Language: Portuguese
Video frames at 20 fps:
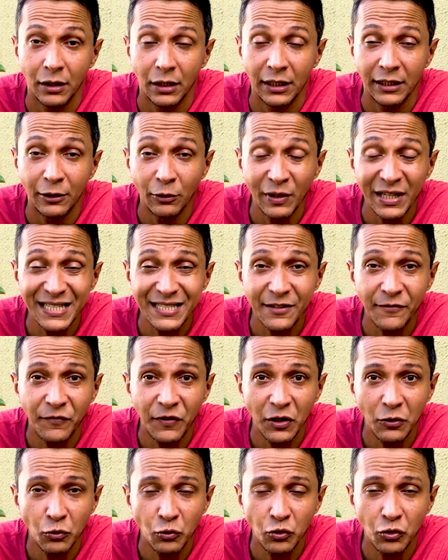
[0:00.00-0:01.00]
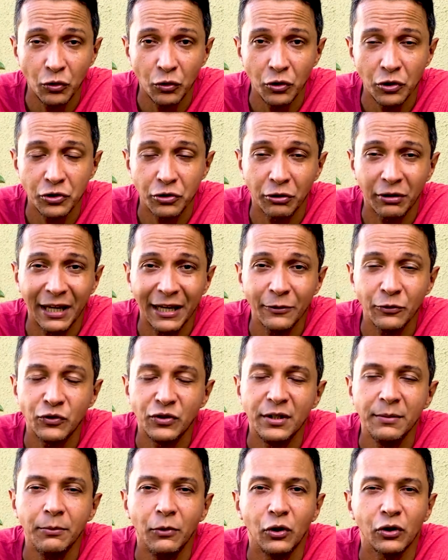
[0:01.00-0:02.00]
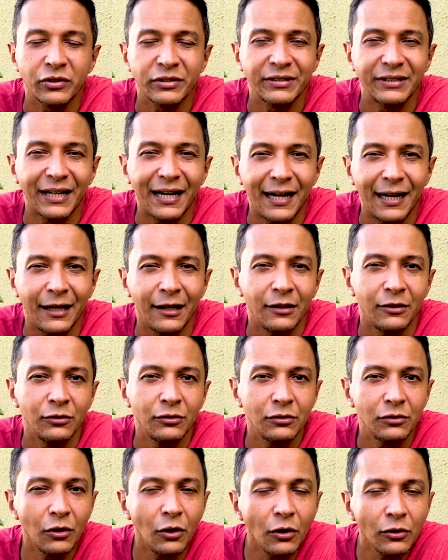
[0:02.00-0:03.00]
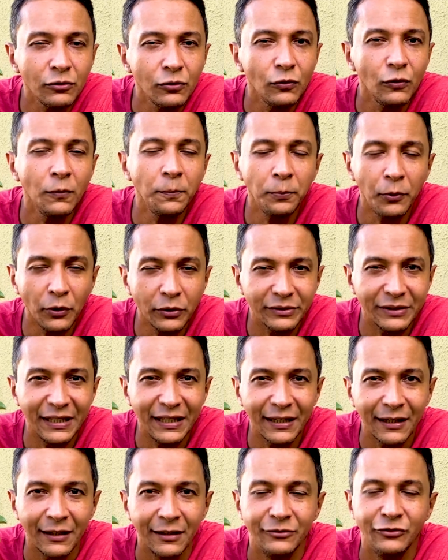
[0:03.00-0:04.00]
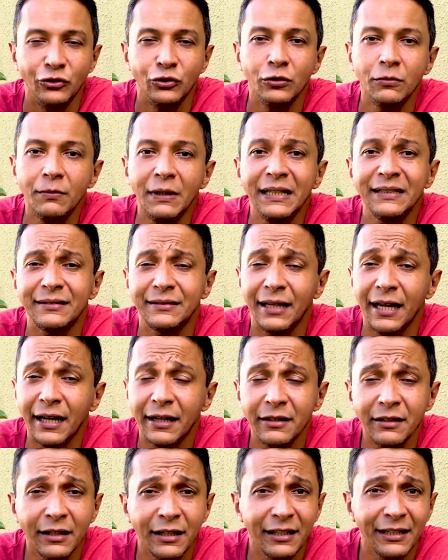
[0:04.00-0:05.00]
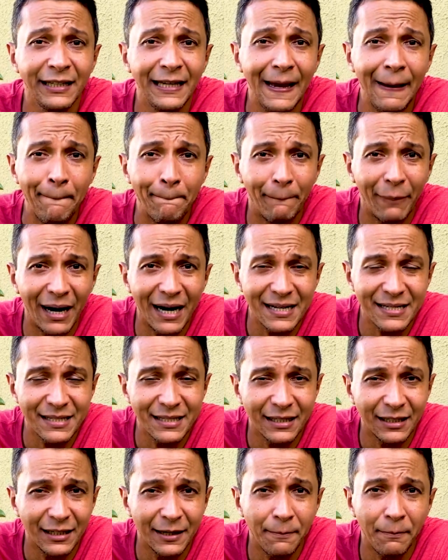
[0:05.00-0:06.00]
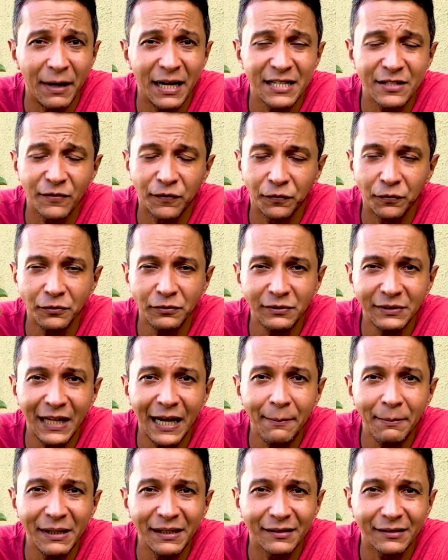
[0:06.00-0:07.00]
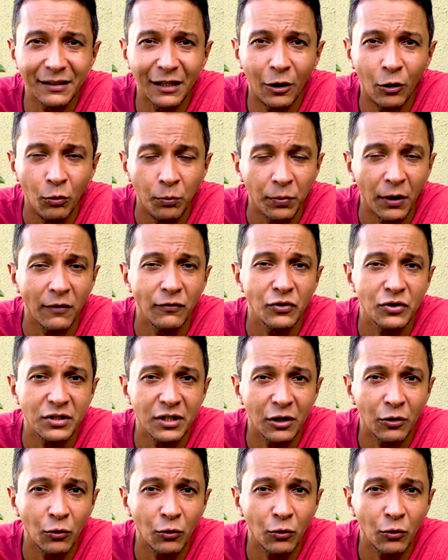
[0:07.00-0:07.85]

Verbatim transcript: Então nesse vídeo de hoje eu quero te mostrar todo o poder de uma técnica que é básica, mas fundamental para você